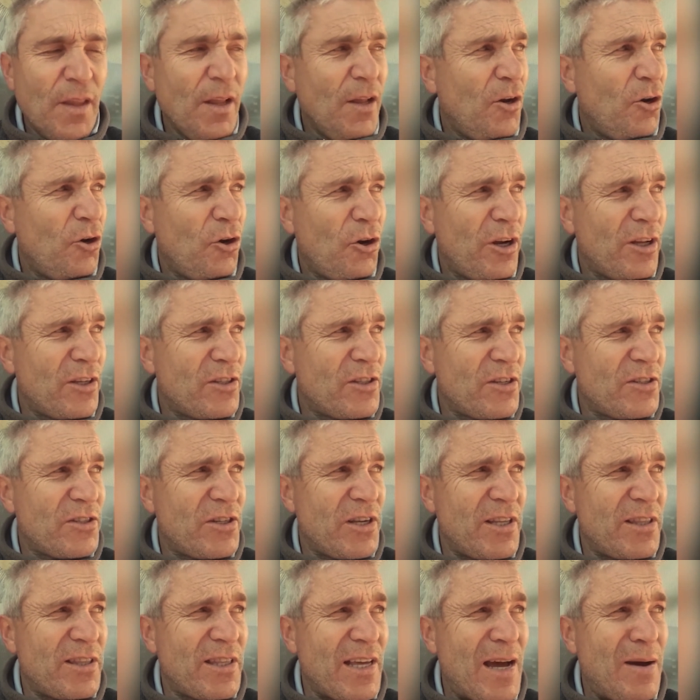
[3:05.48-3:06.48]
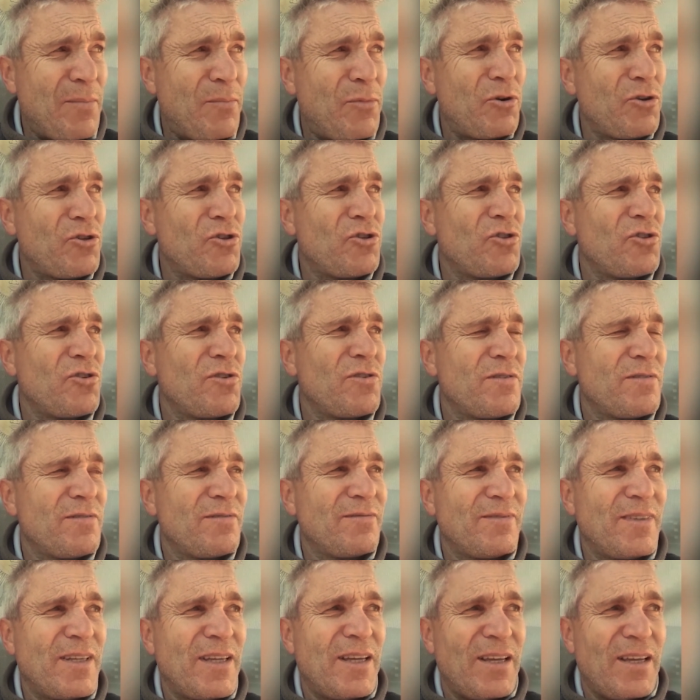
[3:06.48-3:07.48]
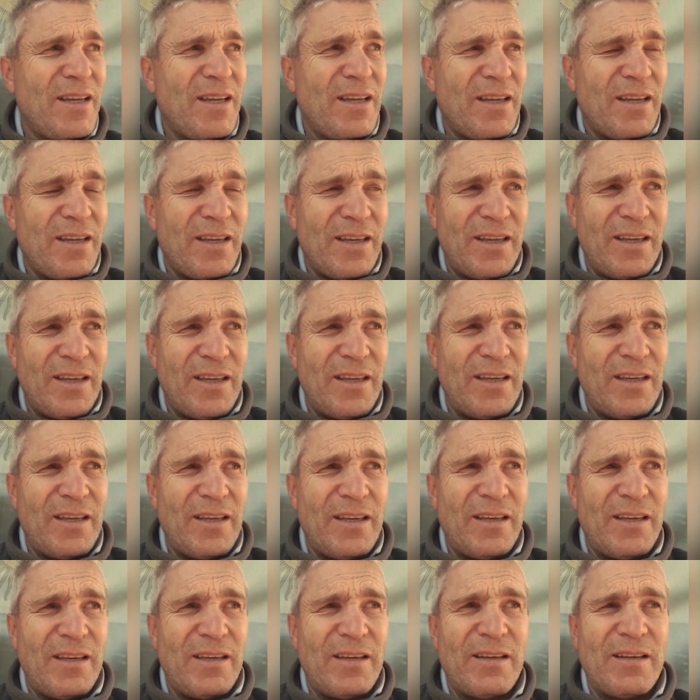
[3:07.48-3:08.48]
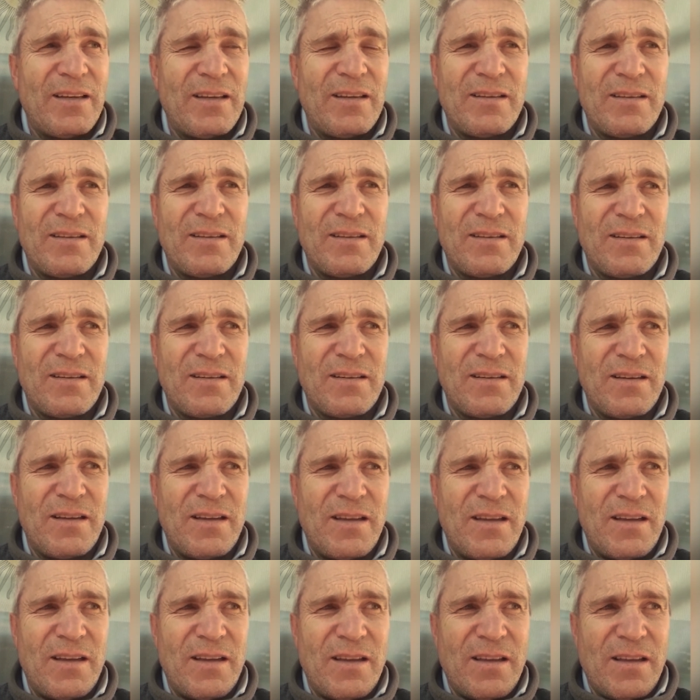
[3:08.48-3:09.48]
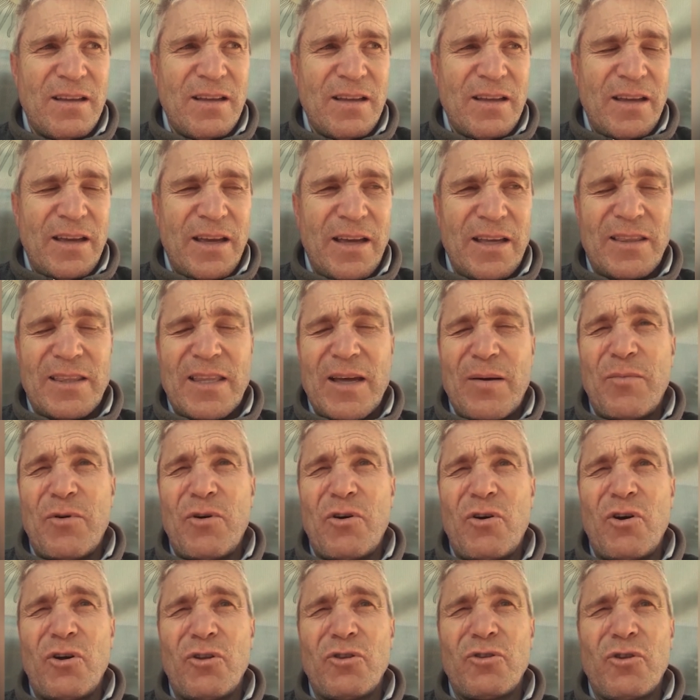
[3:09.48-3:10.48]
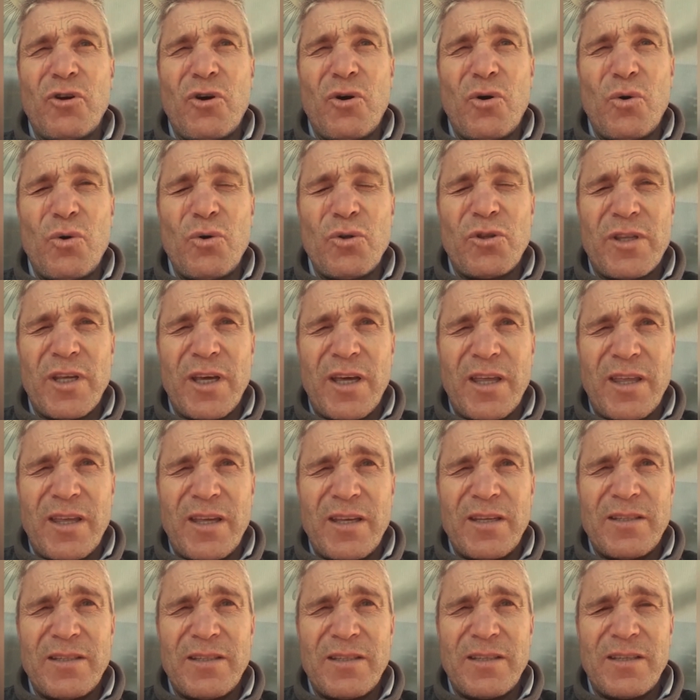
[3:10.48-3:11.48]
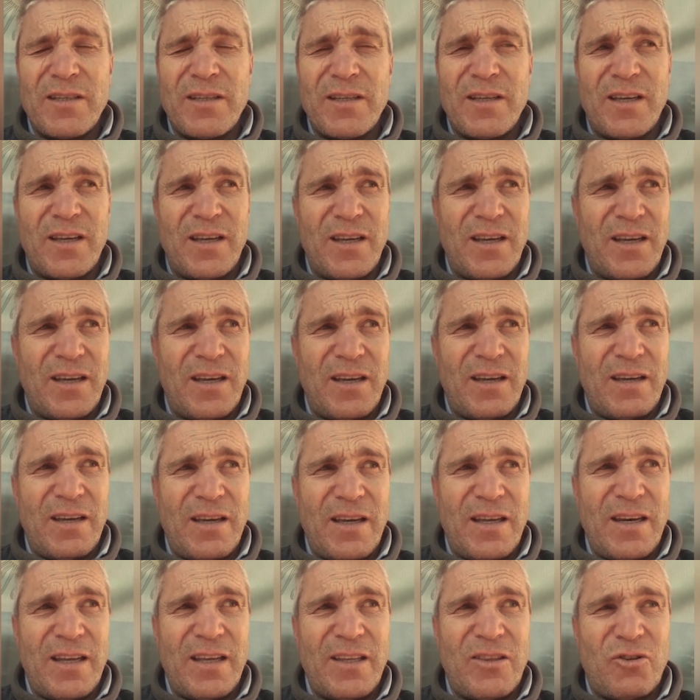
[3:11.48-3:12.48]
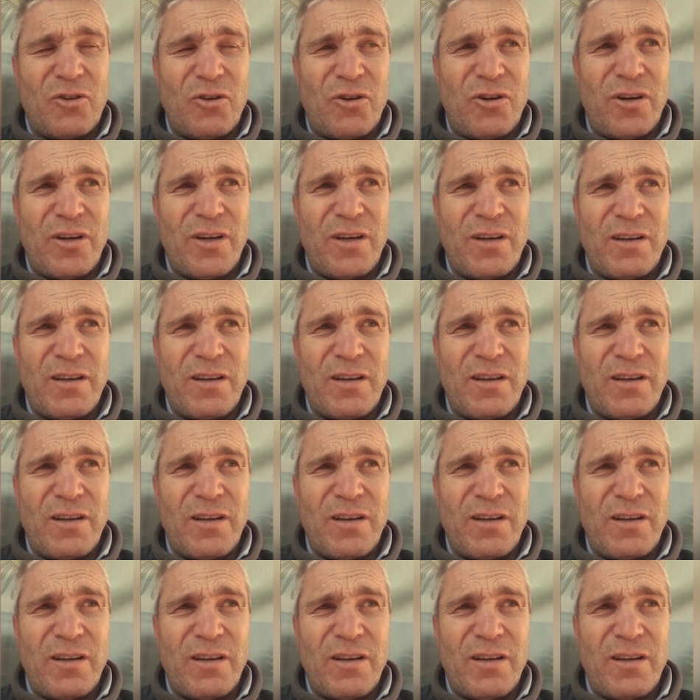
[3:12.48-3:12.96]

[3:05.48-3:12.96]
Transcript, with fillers: Lo necesitamos y estamos con todos ustedes eh, en esto